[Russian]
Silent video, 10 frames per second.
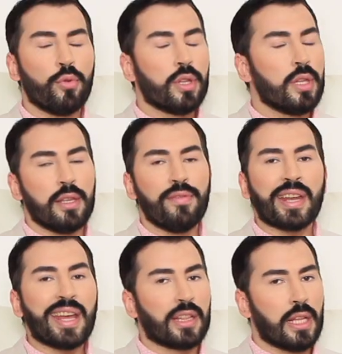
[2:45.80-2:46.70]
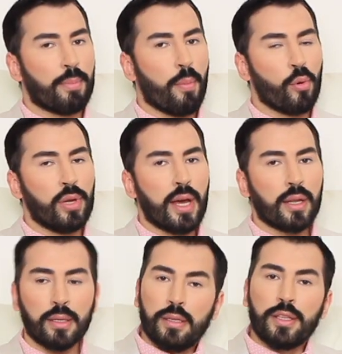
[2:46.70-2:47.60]
Будет невероятно
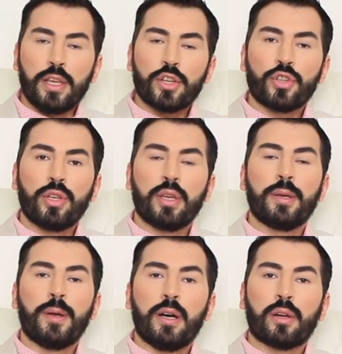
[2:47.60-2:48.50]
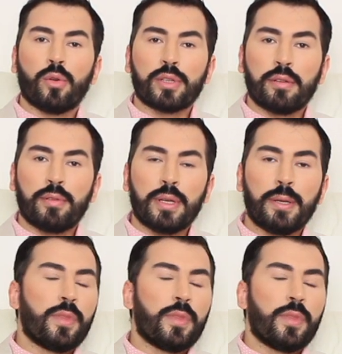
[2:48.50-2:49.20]
популярен нежный розовый,